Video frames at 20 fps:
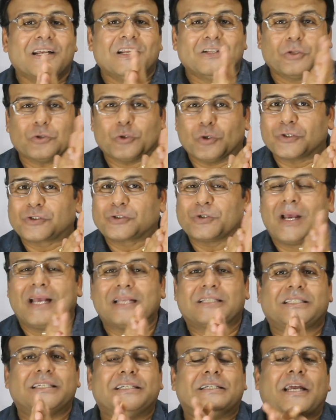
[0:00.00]
तो दोस्तों
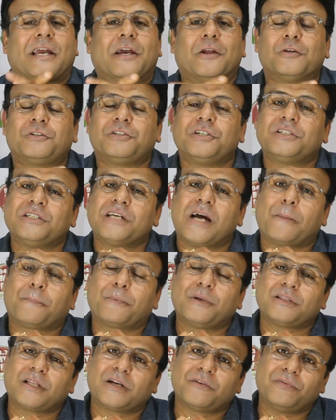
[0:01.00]
ऐसी ढेरों चीजें
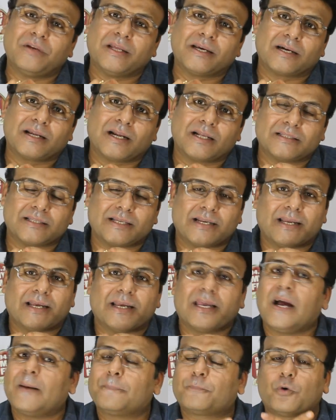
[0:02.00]
आपकी तरफ लेकर आते
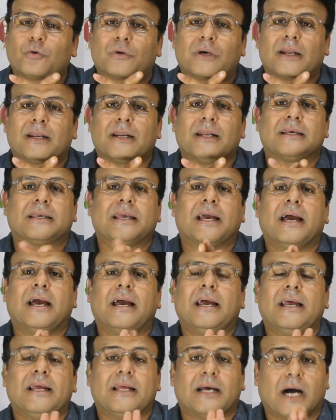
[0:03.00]
रहेंगे आपको करना क्या
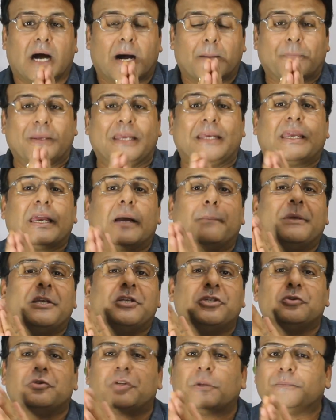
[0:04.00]
है अभी के अभी
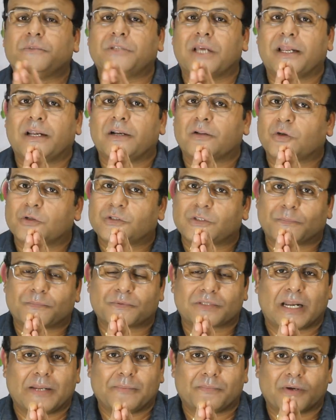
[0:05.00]
यूट्यूब चैनल को
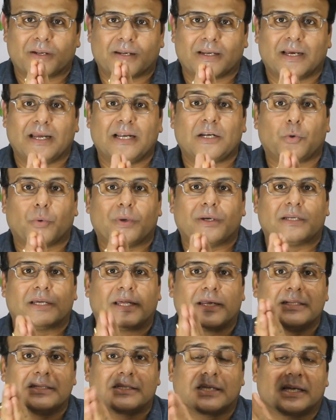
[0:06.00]
सब्सक्राइब करना है
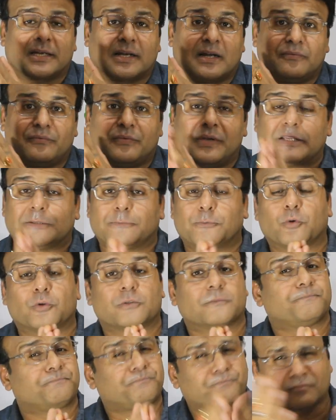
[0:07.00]
ट्विटर इंस्टाग्राम
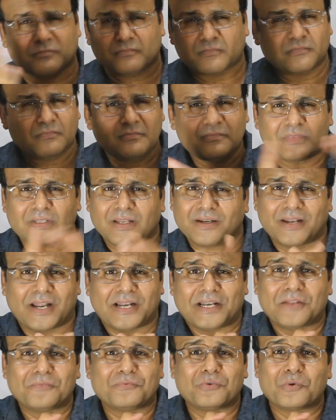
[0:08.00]
फेसबुक
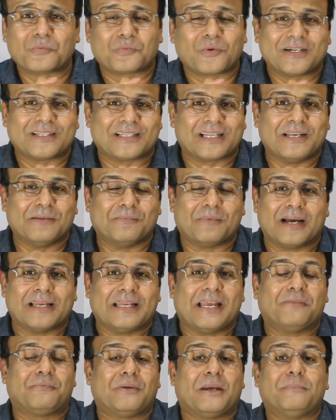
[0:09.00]
94.3 माई
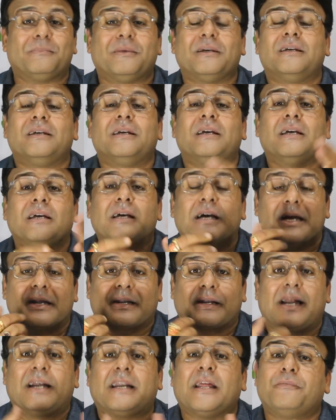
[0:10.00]
एफएम
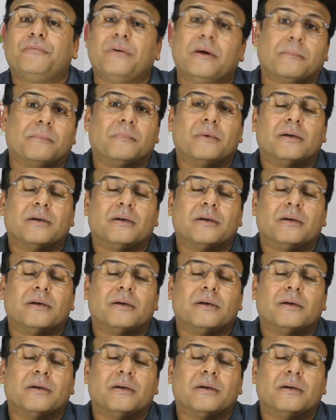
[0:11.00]
रेड एफएम